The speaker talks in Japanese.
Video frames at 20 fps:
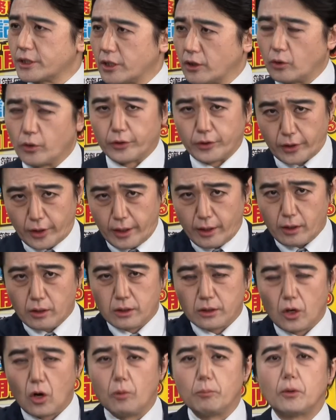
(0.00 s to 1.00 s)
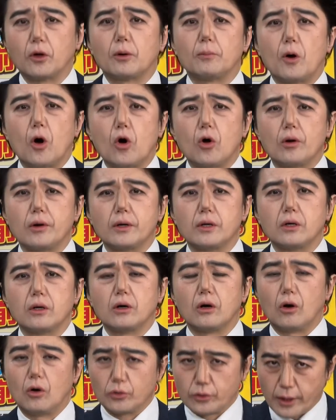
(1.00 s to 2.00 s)
ど本当に本物も
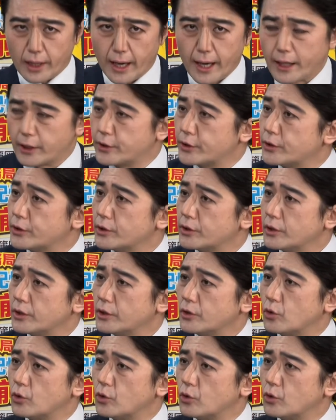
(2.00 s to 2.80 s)
本当に早く